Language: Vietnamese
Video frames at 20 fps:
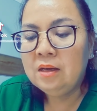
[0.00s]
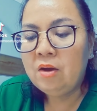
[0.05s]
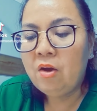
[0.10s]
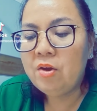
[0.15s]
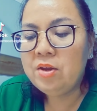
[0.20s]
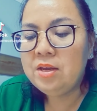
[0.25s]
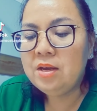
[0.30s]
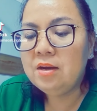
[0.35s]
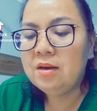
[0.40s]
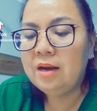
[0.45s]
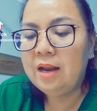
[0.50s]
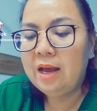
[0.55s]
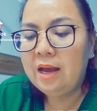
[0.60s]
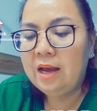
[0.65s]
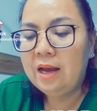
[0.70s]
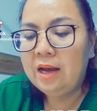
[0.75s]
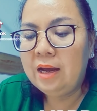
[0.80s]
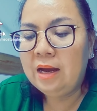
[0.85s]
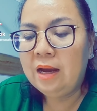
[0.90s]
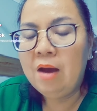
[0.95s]
coi như
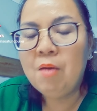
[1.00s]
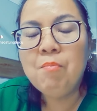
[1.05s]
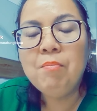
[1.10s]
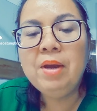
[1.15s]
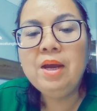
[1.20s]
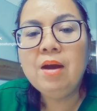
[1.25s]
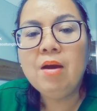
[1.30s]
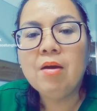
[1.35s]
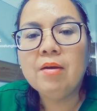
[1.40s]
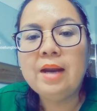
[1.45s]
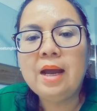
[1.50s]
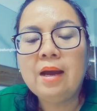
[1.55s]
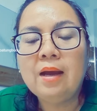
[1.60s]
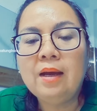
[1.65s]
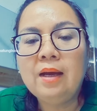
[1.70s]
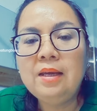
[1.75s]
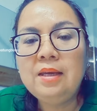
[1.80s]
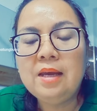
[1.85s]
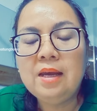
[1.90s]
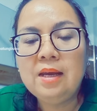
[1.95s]
là không biết họ đặt
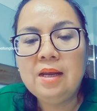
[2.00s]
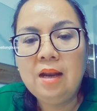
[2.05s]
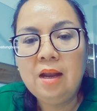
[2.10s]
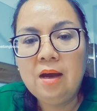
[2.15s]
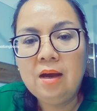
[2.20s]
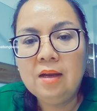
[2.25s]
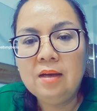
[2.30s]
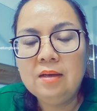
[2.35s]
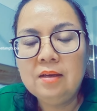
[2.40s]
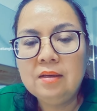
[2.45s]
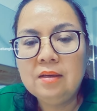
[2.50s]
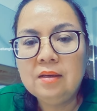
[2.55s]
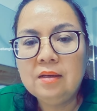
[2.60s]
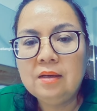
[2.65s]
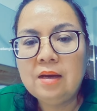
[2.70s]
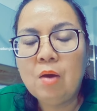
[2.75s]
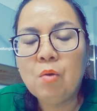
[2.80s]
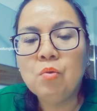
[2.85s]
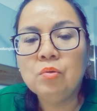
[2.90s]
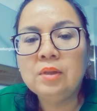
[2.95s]
cái gì lên
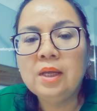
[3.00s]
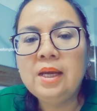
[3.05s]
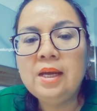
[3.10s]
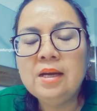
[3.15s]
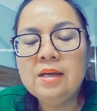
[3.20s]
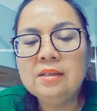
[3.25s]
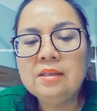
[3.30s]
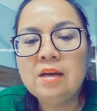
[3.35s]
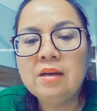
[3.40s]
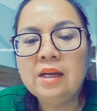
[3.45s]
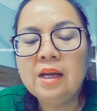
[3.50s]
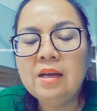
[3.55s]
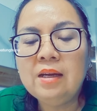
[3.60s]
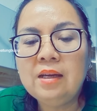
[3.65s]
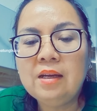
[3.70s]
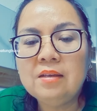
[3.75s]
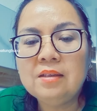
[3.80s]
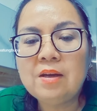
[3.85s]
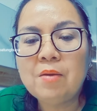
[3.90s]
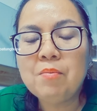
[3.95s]
đầu tiên trên cái
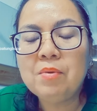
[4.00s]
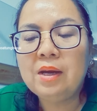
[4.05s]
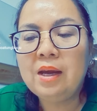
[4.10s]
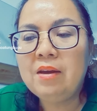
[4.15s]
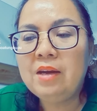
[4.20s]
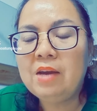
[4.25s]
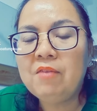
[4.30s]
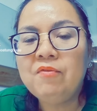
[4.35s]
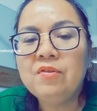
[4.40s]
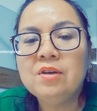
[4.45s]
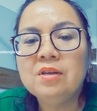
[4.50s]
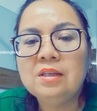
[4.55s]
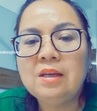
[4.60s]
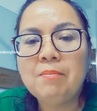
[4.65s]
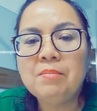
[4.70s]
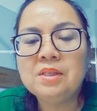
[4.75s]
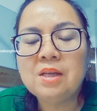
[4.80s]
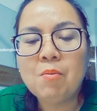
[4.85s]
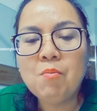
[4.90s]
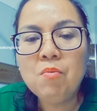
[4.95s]
trên trong cái cái phương
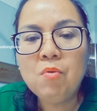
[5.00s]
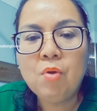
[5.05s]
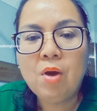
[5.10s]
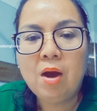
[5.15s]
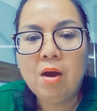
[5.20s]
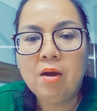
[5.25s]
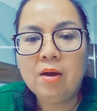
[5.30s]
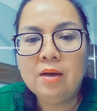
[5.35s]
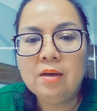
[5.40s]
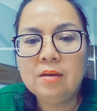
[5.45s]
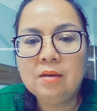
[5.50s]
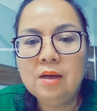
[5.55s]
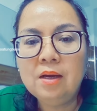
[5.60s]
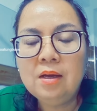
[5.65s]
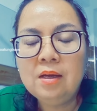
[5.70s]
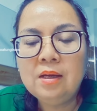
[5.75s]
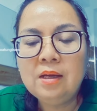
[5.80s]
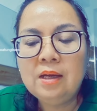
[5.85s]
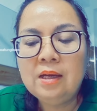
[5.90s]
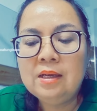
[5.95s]
chăm sống của họ nữa
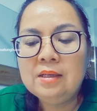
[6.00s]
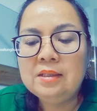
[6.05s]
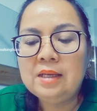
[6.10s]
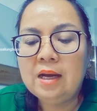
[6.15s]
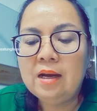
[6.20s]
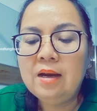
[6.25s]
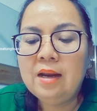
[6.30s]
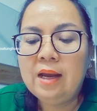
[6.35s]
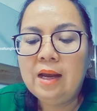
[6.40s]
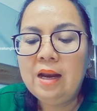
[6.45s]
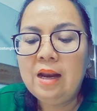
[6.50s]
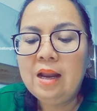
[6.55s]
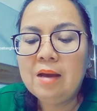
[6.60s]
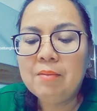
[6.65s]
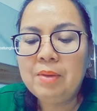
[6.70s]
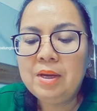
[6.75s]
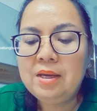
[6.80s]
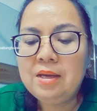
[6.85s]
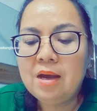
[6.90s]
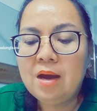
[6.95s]
chẳng lẽ là
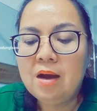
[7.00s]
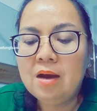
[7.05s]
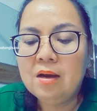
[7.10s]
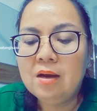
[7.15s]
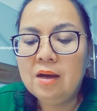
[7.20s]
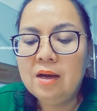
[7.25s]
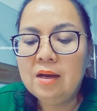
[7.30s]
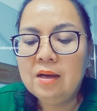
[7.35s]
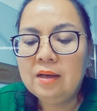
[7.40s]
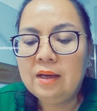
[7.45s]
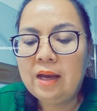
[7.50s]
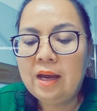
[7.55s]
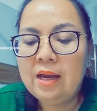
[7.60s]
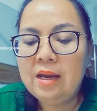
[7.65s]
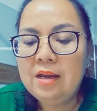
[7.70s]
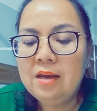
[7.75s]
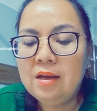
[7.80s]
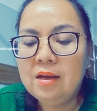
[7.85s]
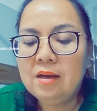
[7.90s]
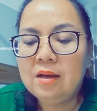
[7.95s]
bây giờ
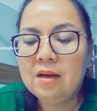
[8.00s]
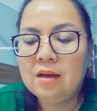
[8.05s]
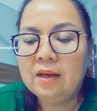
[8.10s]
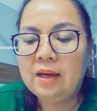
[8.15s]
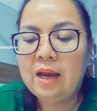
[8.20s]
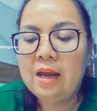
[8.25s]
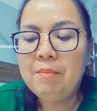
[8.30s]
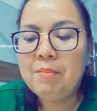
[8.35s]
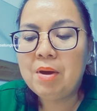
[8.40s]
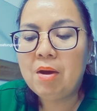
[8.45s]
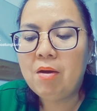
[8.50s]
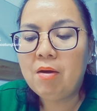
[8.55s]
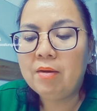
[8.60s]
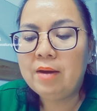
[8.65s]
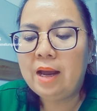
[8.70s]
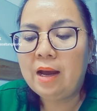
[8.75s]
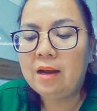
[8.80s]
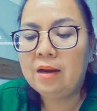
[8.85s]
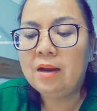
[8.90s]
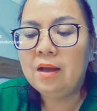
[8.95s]
cái à, cái mà họ
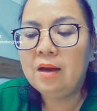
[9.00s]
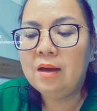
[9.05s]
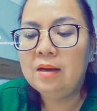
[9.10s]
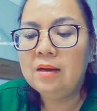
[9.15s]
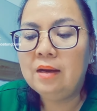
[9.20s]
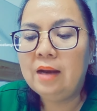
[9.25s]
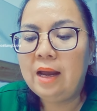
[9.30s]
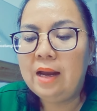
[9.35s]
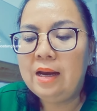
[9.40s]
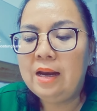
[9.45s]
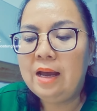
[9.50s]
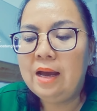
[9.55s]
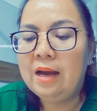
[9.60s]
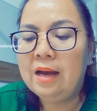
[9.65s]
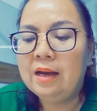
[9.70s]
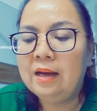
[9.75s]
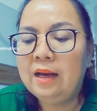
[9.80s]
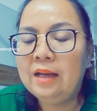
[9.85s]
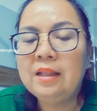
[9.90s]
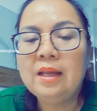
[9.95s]
đặt lên lại là
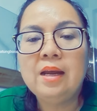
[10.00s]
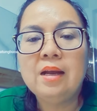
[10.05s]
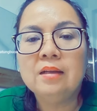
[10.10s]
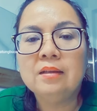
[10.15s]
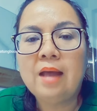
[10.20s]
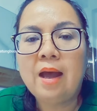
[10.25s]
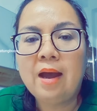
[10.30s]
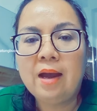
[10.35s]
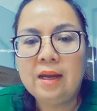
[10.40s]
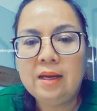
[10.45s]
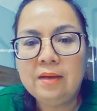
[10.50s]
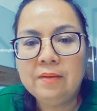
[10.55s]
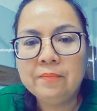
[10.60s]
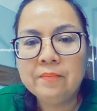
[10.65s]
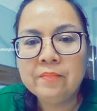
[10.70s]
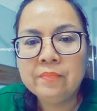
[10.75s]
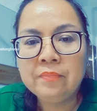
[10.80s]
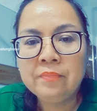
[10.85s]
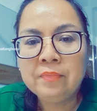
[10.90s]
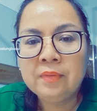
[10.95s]
cái tiền tài
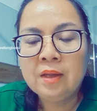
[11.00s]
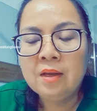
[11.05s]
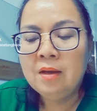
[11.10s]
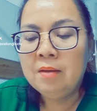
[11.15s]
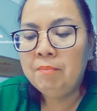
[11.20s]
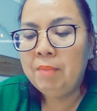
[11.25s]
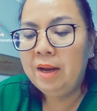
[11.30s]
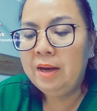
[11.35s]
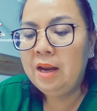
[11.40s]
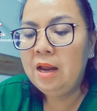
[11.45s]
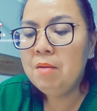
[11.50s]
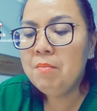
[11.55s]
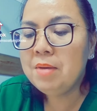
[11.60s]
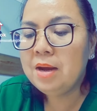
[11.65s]
mà nếu